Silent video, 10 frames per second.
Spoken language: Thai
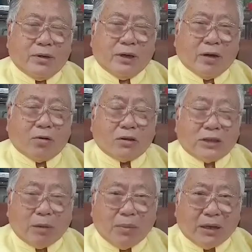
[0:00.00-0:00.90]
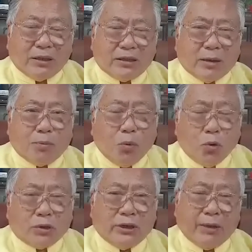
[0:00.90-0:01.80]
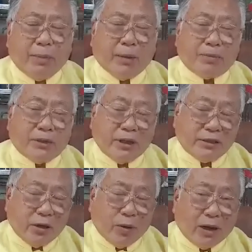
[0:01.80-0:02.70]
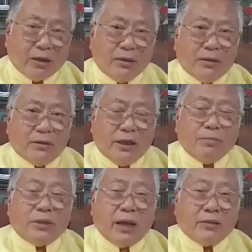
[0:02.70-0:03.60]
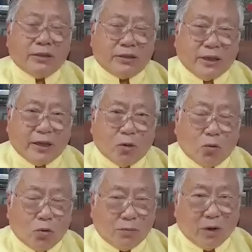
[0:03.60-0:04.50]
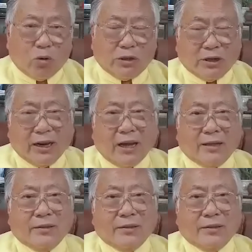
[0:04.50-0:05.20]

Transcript: แล้วก็สามารถที่จะพูดในแบบเชิดที่ว่าทิ่มแทงจิตใจของคนบางคนก็ได้